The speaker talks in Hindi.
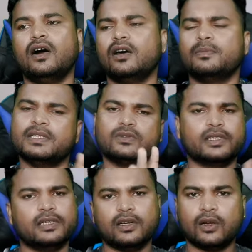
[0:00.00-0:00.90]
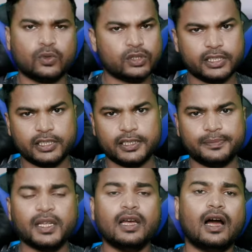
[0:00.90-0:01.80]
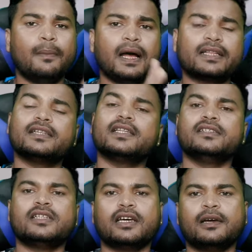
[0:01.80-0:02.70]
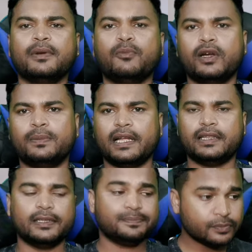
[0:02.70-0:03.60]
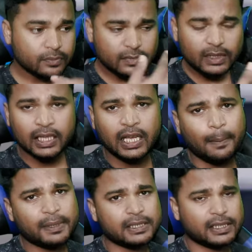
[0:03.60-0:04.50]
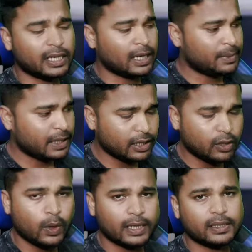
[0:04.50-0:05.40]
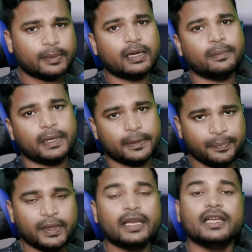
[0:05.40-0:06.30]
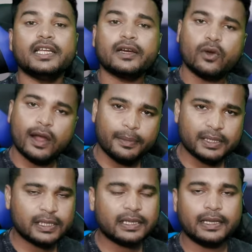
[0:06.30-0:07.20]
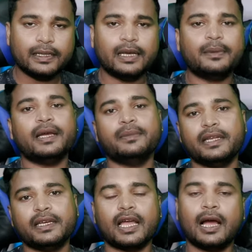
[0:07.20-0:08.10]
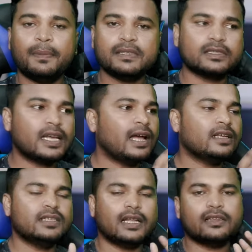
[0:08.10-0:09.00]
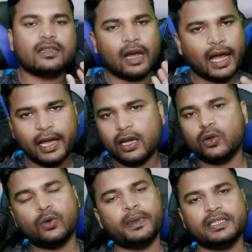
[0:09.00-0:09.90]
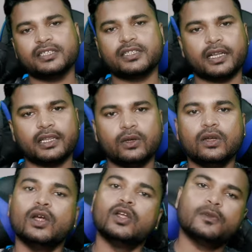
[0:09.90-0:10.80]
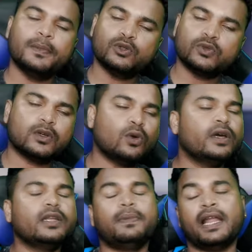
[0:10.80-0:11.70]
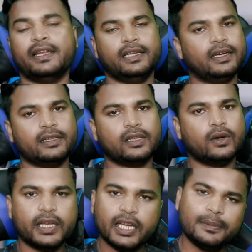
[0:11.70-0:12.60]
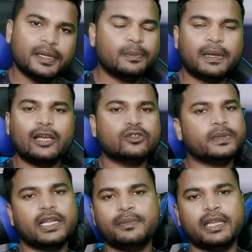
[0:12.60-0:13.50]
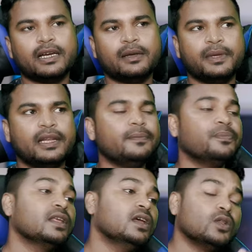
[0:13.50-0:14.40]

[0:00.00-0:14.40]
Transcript: और बस हो गया और कुछ नहीं चाहिए अब बात करते हैं इंस्टाग्राम पे पॉइंट पे आते हैं यहाँ पर इंस्टाग्राम में देख रहे हो व्हाट्सअप का नंबर एक कोलैबोरेशन के लिए है भाई मेरे यहाँ पर क्या ज़्यादातर हाय हेलो मैसेज करते हो तो मैं उसको कोई रिप्लाई नहीं करता हूँ एक भी रिप्लाई उसमें नहीं मिलेगा मेरा